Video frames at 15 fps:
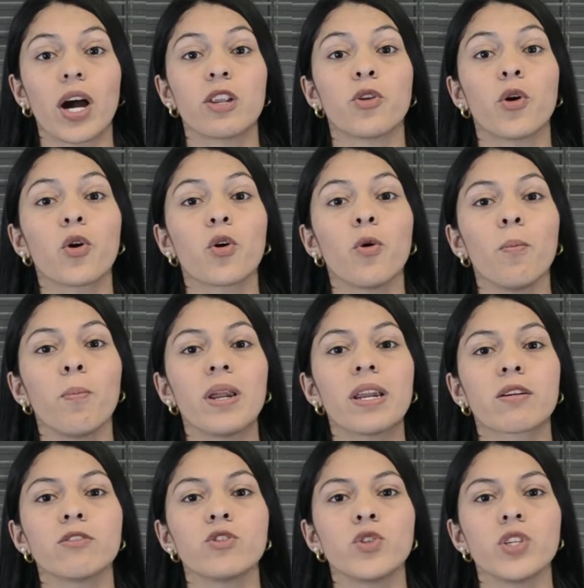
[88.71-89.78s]
al no cumplir
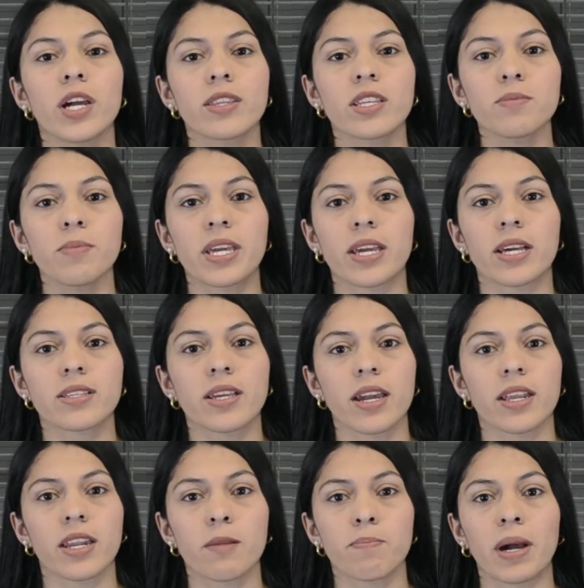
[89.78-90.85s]
con ciertas medidas que hay
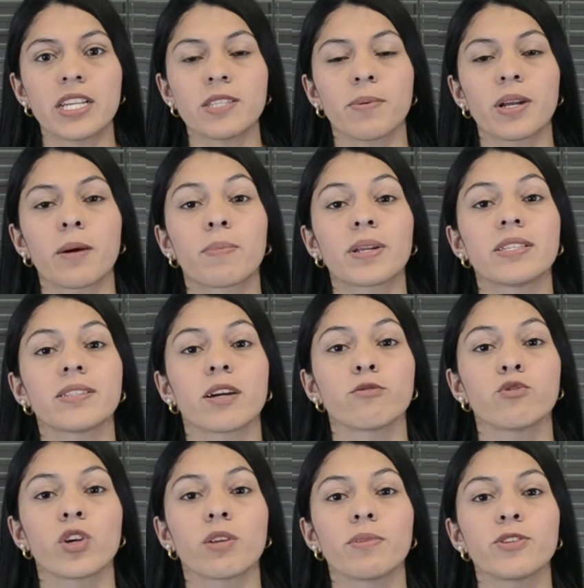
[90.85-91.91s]
en el país para prestar
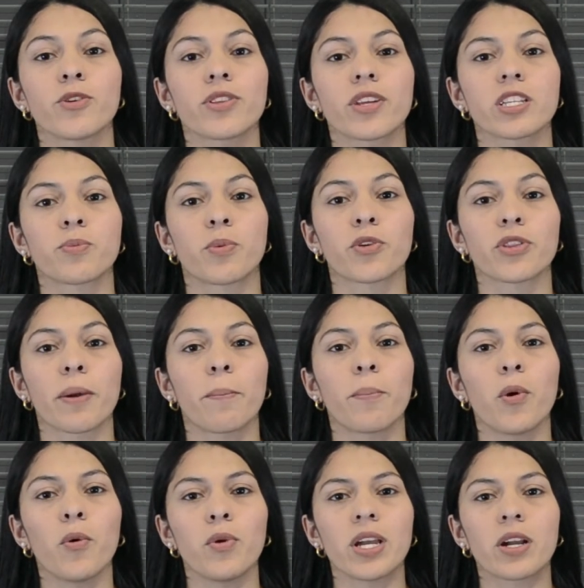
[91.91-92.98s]
un servicio de transporte
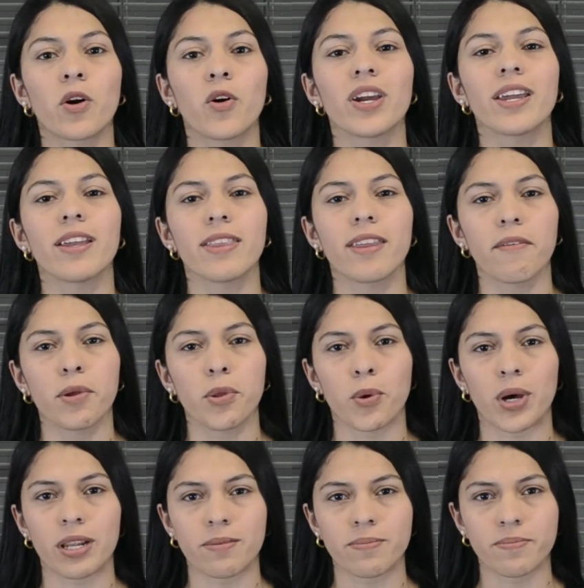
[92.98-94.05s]
público
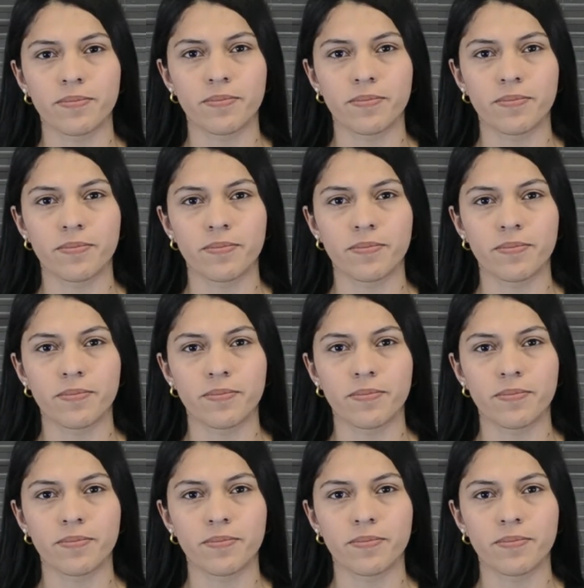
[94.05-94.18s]
individual.